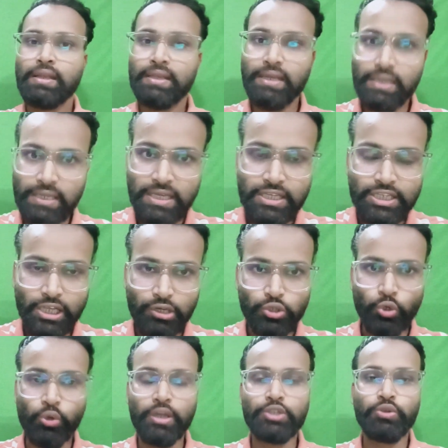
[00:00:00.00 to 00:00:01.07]
कि टीचर
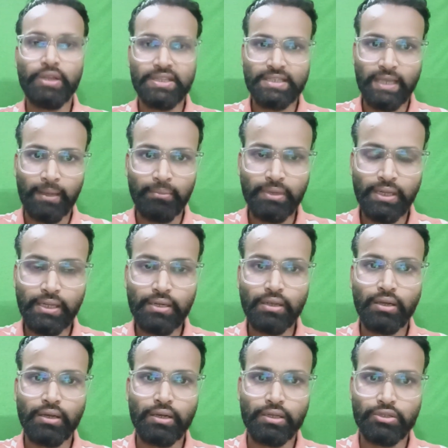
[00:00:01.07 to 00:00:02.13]
जो है जो एग्जामिनर
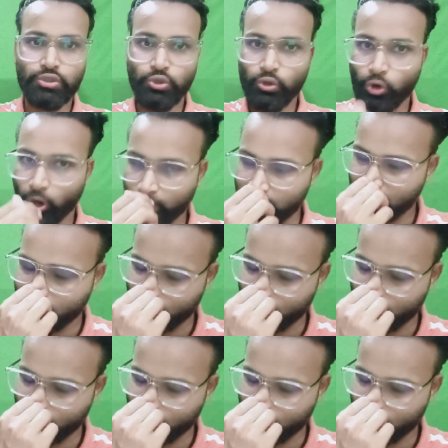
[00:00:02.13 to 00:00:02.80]
जो कॉपी